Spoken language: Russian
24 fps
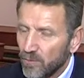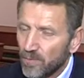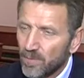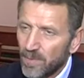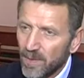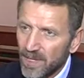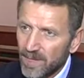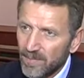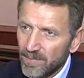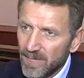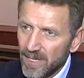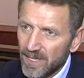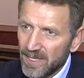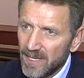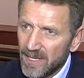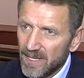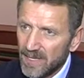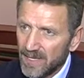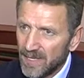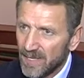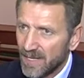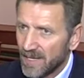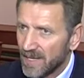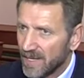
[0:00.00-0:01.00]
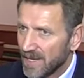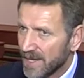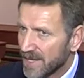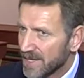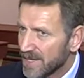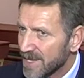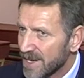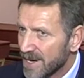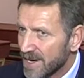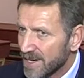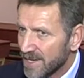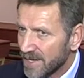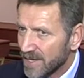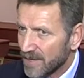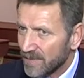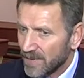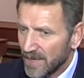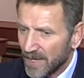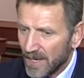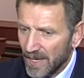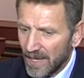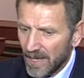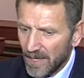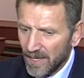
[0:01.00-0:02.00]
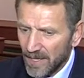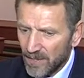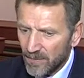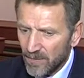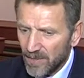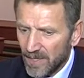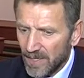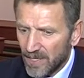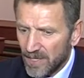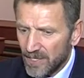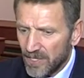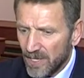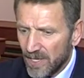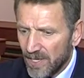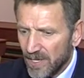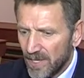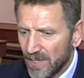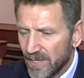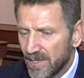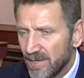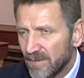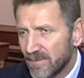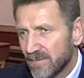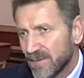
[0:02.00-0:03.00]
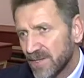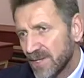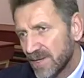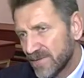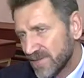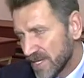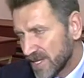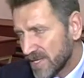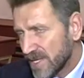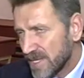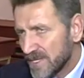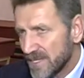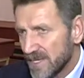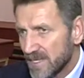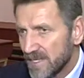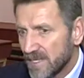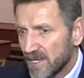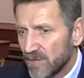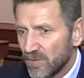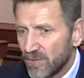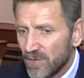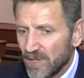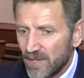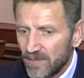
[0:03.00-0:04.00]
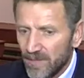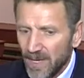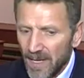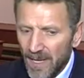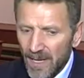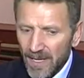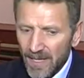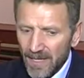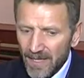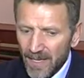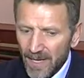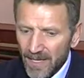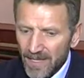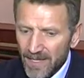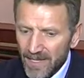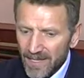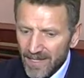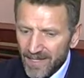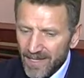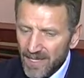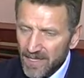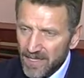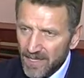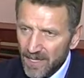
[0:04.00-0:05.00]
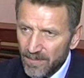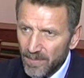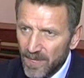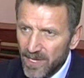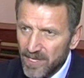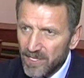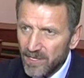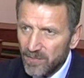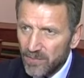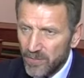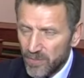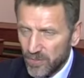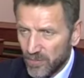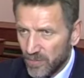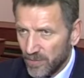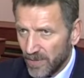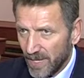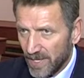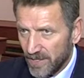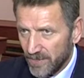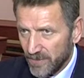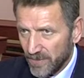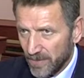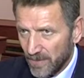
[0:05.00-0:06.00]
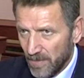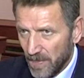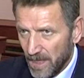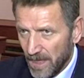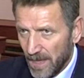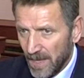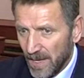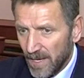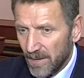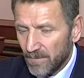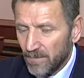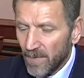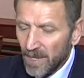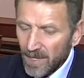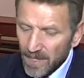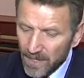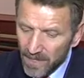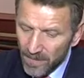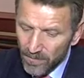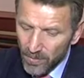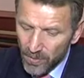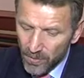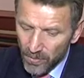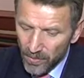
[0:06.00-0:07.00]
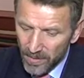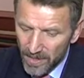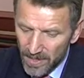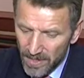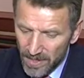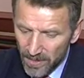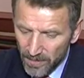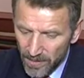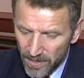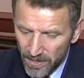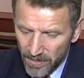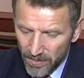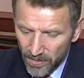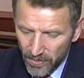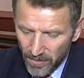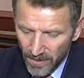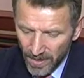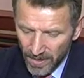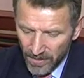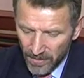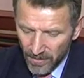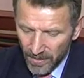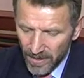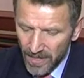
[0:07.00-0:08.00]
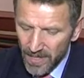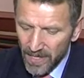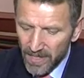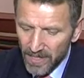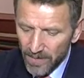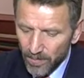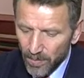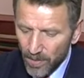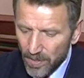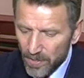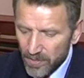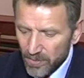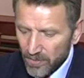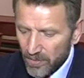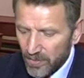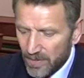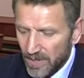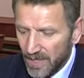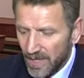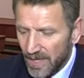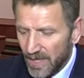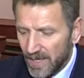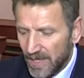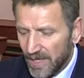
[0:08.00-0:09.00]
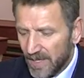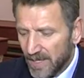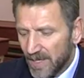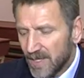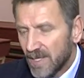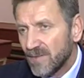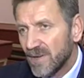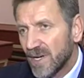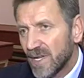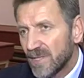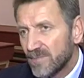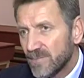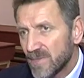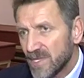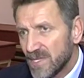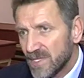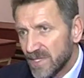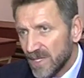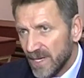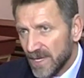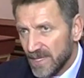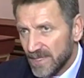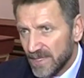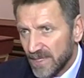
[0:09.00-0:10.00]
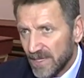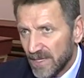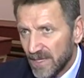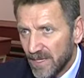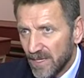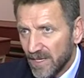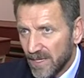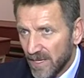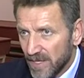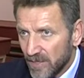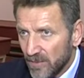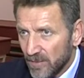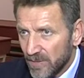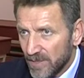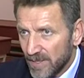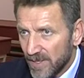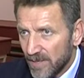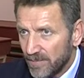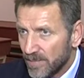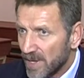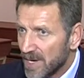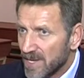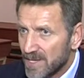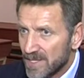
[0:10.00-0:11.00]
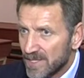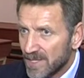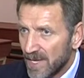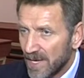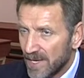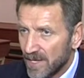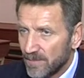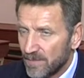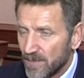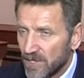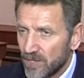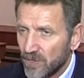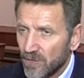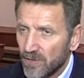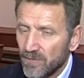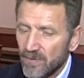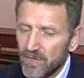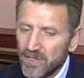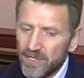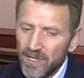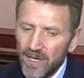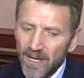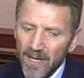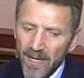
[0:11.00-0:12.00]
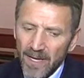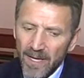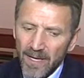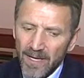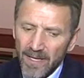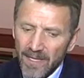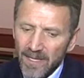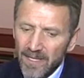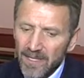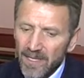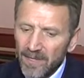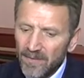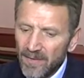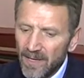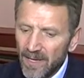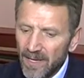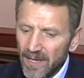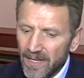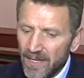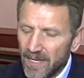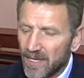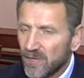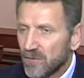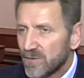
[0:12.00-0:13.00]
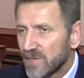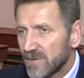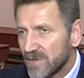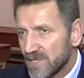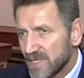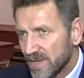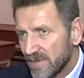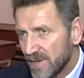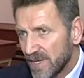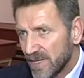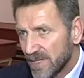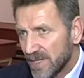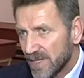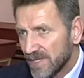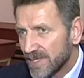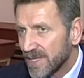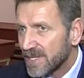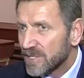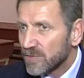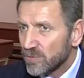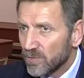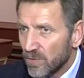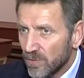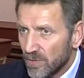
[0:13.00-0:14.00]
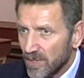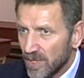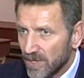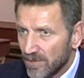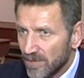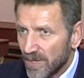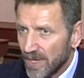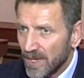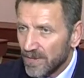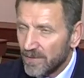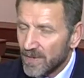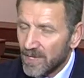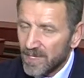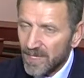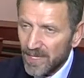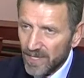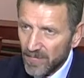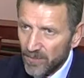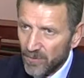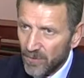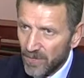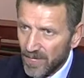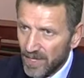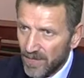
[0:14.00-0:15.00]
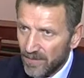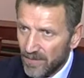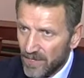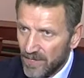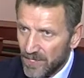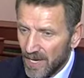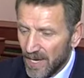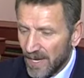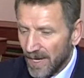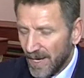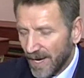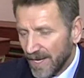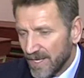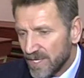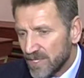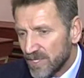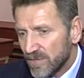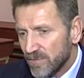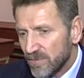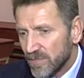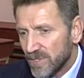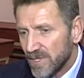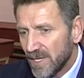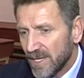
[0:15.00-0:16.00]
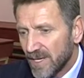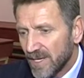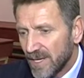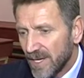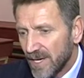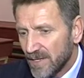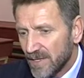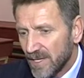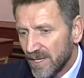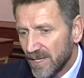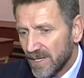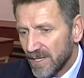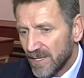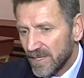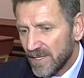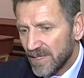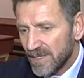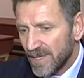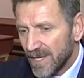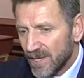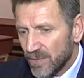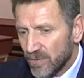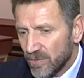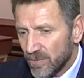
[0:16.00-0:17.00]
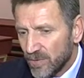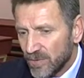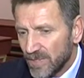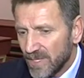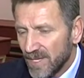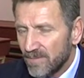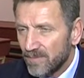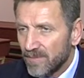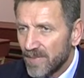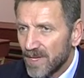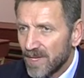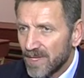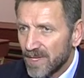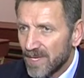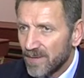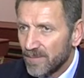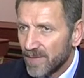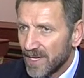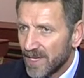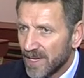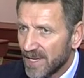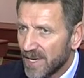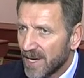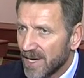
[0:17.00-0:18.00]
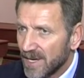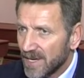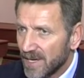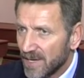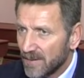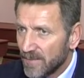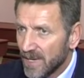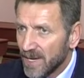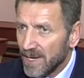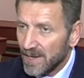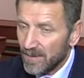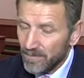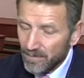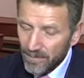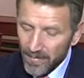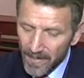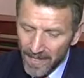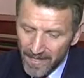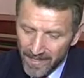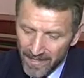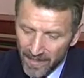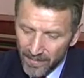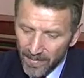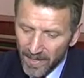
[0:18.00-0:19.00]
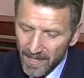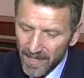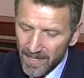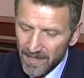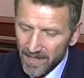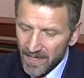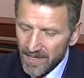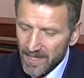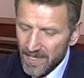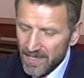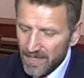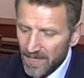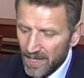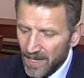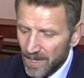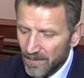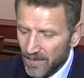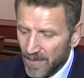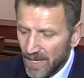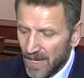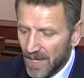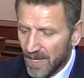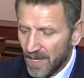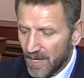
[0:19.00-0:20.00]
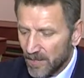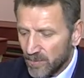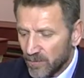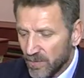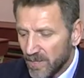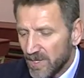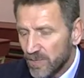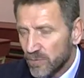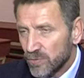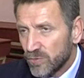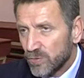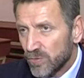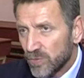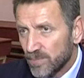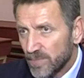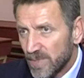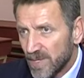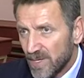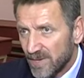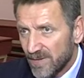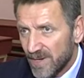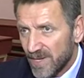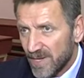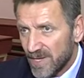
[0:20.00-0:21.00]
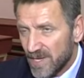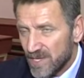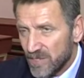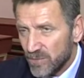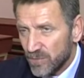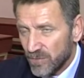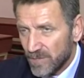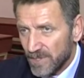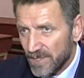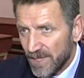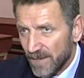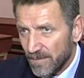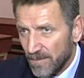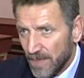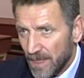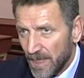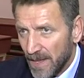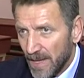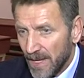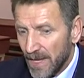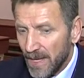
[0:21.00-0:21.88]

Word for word: куполом каких-то олигархов, которые жили не в согласии с законом, и они дестабилизируют ситуацию. Мало того, что они дестабилизируют ситуацию, их используют и глава администрации районной Белинский Олег Петрович, и глава районного совета Донкоглов Виктор Георгиевич. Они сегодня играют на руку тем мелким олигархам, местным князькам, которые узурпировали ресурсы.